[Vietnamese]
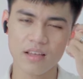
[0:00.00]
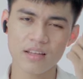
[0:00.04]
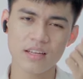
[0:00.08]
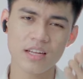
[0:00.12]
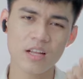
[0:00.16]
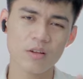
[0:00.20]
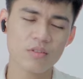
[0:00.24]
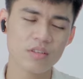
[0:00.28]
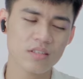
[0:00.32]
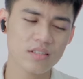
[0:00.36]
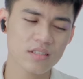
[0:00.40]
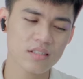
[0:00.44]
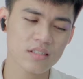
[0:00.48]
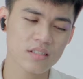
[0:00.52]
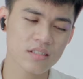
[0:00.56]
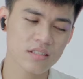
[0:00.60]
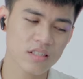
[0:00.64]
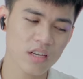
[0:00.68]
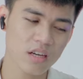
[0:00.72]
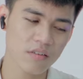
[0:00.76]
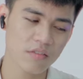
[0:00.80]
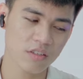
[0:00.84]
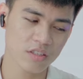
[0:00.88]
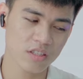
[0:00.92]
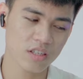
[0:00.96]
Nếu thực sự
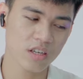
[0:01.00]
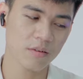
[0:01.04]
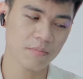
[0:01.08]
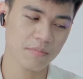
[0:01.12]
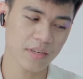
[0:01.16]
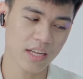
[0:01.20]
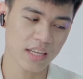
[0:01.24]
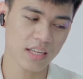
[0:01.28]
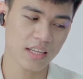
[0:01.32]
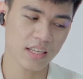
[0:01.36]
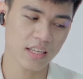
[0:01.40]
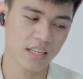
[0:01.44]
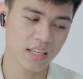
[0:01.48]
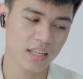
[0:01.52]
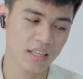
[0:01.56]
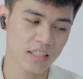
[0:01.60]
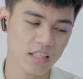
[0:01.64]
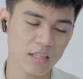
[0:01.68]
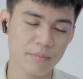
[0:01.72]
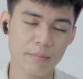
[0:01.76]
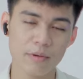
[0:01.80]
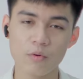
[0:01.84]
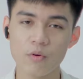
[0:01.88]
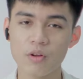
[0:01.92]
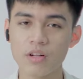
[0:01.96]
rơi vào trường hợp này
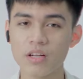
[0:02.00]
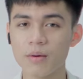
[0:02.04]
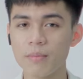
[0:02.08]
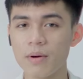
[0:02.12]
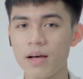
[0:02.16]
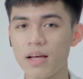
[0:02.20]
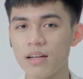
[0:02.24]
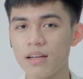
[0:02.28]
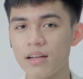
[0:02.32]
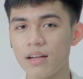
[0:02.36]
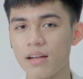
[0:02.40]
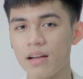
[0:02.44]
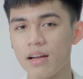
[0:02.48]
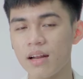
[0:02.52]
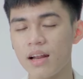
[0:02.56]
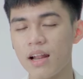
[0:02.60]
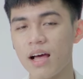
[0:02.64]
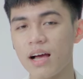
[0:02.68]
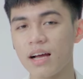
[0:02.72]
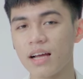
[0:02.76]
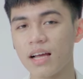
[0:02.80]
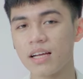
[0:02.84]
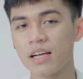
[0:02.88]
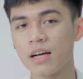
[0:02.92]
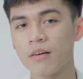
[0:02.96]
thì mình khuyên các bạn
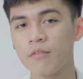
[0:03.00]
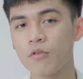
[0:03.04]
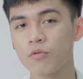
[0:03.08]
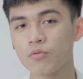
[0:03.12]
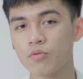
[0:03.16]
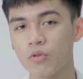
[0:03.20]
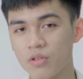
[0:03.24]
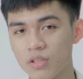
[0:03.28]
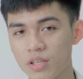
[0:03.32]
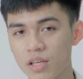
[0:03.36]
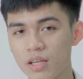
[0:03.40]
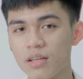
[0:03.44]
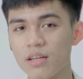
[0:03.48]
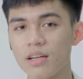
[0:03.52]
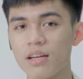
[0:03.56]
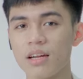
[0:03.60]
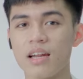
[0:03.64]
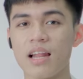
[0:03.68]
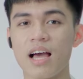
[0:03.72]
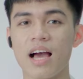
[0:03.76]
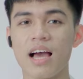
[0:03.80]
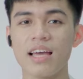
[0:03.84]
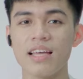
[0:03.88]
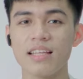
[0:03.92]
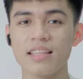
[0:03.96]
là cách khắc phục tốt nhất
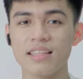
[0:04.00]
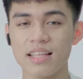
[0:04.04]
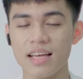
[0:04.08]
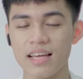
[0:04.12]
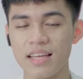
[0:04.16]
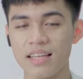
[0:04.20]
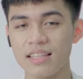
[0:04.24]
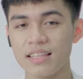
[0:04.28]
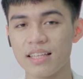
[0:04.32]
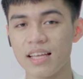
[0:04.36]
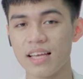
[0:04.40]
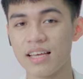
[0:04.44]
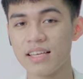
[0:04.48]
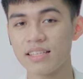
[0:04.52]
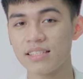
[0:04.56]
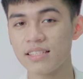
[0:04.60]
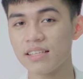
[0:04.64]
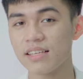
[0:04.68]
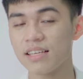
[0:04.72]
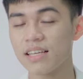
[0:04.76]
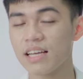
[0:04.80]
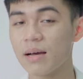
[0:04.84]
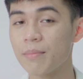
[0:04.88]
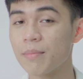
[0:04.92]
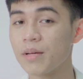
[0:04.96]
là hãy thay thế
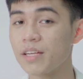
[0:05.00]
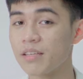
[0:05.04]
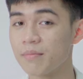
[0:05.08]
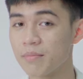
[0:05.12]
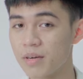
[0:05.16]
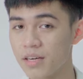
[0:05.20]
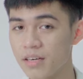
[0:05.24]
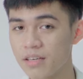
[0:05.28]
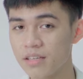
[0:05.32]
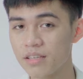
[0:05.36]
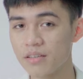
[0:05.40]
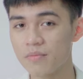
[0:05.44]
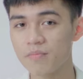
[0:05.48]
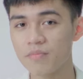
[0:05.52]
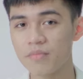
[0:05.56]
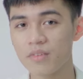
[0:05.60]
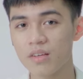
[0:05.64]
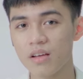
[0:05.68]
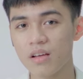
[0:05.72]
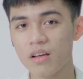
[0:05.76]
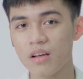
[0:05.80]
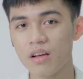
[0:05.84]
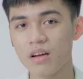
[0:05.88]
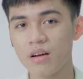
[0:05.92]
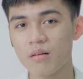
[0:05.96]
sợi cáp màn hình mới
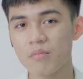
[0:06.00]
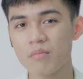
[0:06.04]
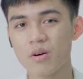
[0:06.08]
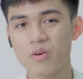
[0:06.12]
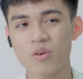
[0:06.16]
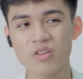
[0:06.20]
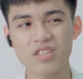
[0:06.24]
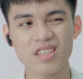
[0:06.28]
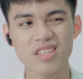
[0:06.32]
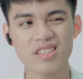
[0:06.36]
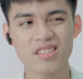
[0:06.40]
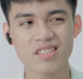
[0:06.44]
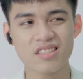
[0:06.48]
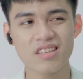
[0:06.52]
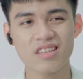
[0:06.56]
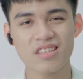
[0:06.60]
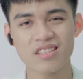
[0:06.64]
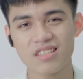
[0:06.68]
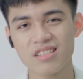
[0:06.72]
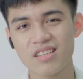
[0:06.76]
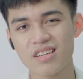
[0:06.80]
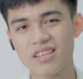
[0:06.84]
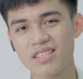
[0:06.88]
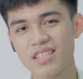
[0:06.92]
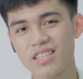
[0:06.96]
bởi quá trình sửa
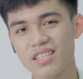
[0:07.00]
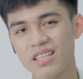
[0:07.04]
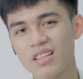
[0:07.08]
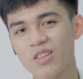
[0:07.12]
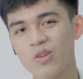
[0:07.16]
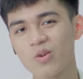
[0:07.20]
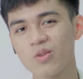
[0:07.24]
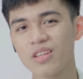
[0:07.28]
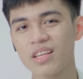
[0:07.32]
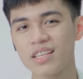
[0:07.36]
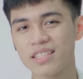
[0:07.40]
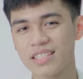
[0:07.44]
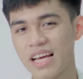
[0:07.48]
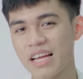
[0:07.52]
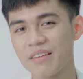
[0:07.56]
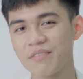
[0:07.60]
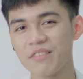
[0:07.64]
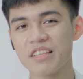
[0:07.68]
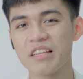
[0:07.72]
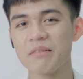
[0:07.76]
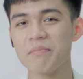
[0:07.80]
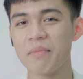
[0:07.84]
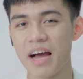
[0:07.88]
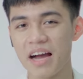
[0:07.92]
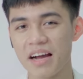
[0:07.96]
chữa sẽ rất tốn thời gian
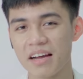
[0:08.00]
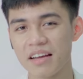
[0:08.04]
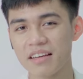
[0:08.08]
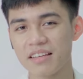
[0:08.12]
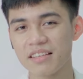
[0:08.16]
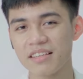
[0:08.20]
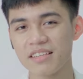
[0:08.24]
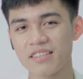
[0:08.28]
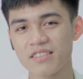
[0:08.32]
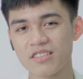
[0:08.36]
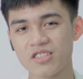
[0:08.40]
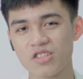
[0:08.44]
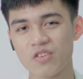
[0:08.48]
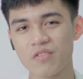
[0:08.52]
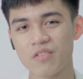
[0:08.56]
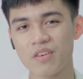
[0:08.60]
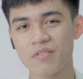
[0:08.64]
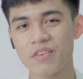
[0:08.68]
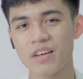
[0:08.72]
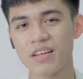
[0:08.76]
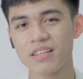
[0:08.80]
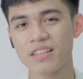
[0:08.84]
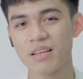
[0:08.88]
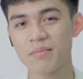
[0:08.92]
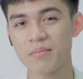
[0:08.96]
và tiền bạc so với
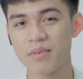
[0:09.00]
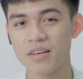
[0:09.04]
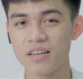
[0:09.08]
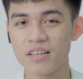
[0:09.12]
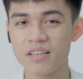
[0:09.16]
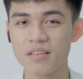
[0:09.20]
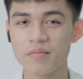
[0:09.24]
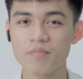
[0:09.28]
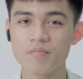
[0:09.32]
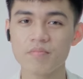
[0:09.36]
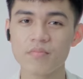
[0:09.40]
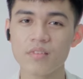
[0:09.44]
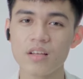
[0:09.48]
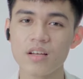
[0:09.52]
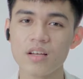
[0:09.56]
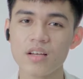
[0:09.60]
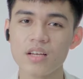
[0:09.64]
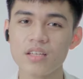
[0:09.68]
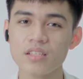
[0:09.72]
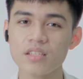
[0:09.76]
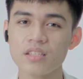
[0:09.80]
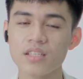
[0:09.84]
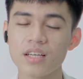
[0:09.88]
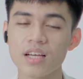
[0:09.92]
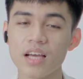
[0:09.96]
việc thay mới.
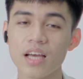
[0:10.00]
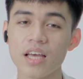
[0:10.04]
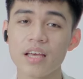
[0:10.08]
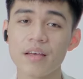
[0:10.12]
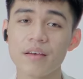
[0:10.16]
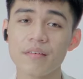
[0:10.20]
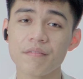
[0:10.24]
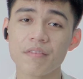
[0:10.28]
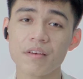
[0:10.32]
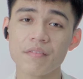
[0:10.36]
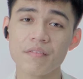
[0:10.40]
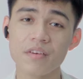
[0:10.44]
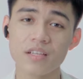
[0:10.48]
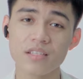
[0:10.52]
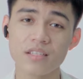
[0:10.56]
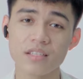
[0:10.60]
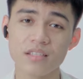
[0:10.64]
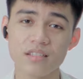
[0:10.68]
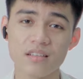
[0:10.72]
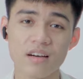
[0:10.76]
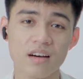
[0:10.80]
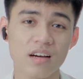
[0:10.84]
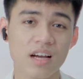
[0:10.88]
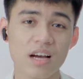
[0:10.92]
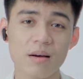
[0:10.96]
Chưa kể về việc
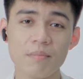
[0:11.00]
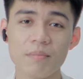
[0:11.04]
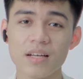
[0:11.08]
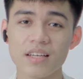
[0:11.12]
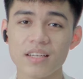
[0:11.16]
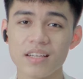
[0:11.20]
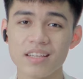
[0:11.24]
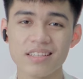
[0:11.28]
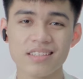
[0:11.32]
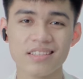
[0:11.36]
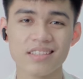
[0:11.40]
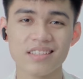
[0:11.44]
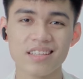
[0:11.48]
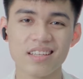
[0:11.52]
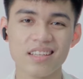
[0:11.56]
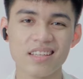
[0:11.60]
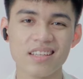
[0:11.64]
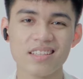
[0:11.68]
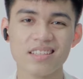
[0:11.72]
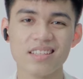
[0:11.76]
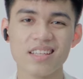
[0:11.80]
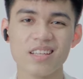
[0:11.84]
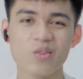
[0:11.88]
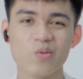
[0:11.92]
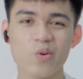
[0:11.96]
sửa các màn hình
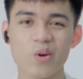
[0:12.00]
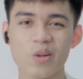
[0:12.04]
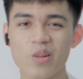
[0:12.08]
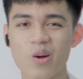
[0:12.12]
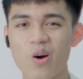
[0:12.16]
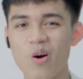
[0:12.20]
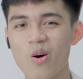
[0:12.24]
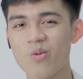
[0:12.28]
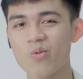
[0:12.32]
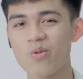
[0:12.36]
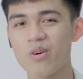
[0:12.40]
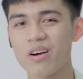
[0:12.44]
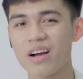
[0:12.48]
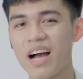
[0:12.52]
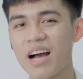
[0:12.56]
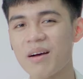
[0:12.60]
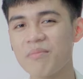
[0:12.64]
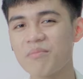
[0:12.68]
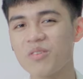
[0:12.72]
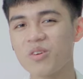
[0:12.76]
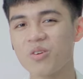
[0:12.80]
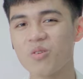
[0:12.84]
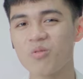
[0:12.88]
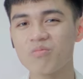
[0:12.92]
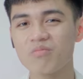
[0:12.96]
thì tuổi thọ của
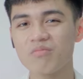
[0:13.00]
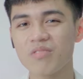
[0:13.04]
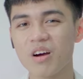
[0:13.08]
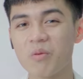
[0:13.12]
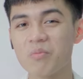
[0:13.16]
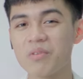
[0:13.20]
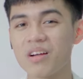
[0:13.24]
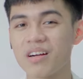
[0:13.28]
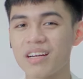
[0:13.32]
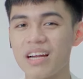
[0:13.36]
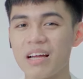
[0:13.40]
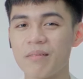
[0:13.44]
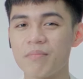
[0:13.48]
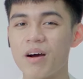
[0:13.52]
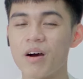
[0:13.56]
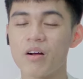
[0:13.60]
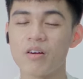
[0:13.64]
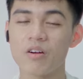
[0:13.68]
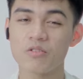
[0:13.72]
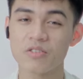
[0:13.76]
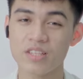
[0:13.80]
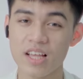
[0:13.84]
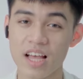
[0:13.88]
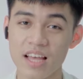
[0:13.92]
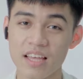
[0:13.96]
cáp nó cũng không được đảm bảo
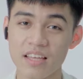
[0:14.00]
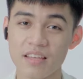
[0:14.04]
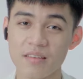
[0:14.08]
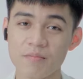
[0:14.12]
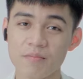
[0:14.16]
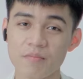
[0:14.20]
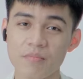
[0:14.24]
lâu dài.